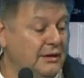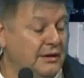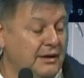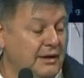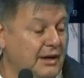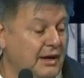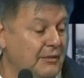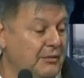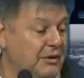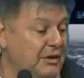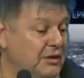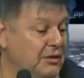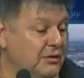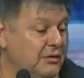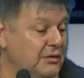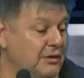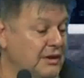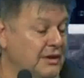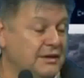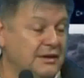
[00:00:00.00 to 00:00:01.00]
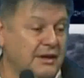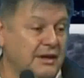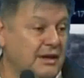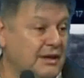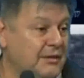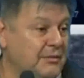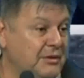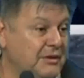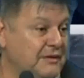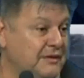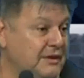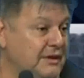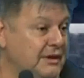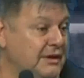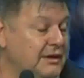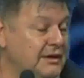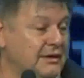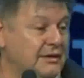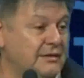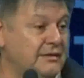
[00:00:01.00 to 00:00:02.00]
ha venido reiteradas
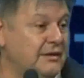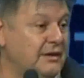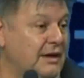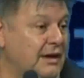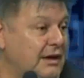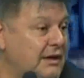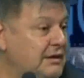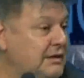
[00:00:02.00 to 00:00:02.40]
veces a